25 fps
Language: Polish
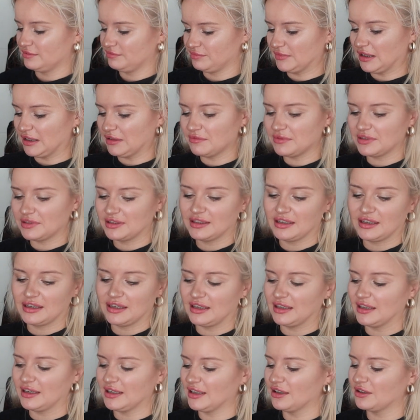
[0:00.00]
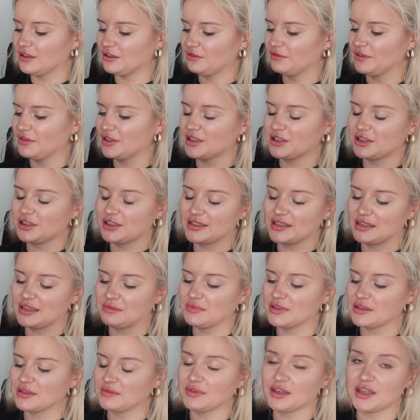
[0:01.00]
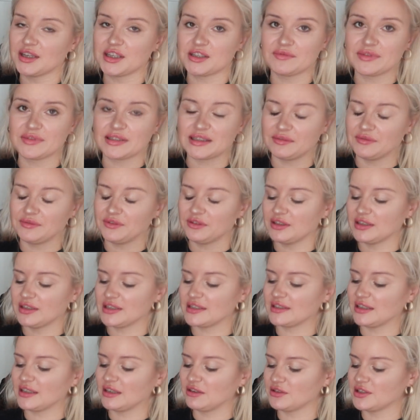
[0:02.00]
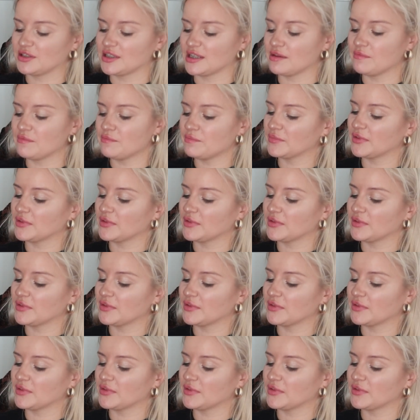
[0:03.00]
Yy, nawet na Allegro, wiecie, czasami są jakieś wystawione starocie